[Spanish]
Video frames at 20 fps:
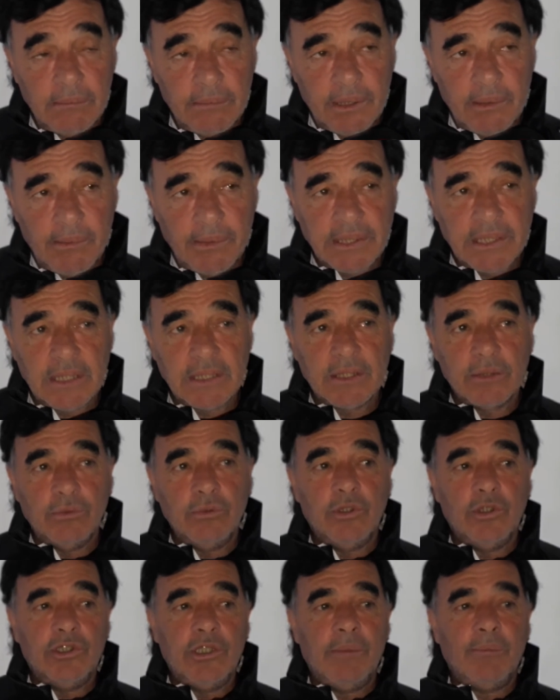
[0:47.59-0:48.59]
Me el
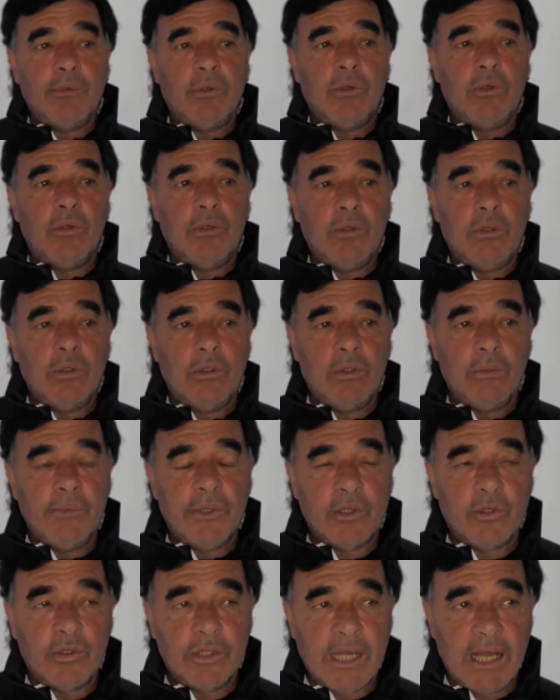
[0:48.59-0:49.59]
segundo tiempo
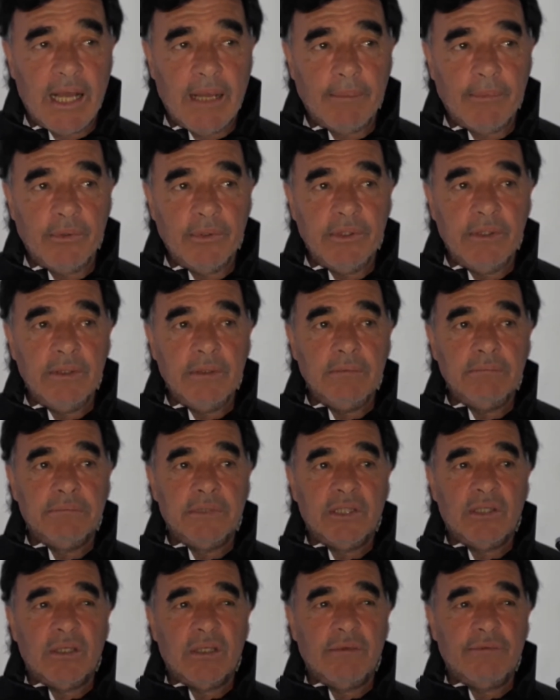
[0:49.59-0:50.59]
mejoramos y
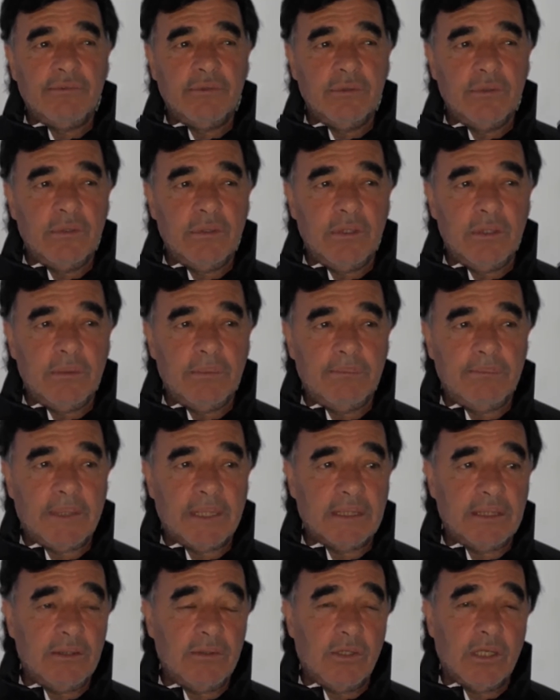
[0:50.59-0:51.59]
creo que fue uno de los
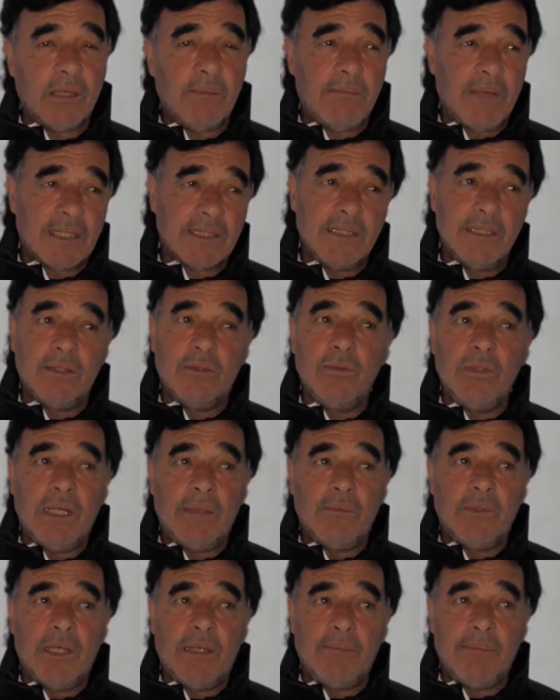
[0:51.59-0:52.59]
partidos que más
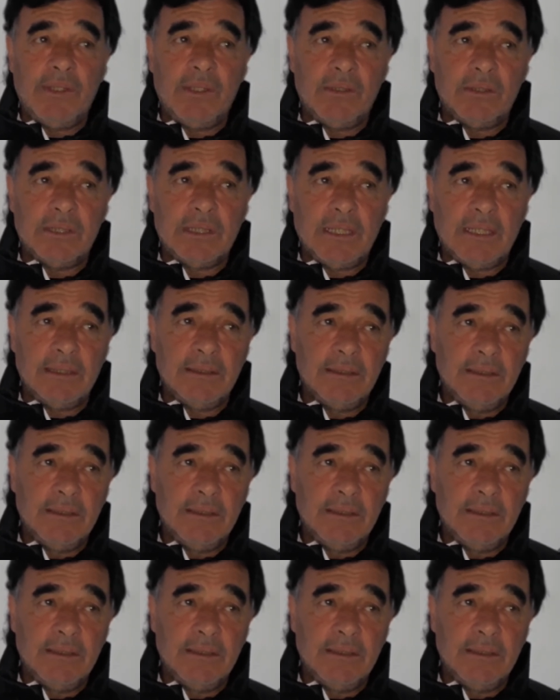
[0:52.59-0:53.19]
circulamos la pelota.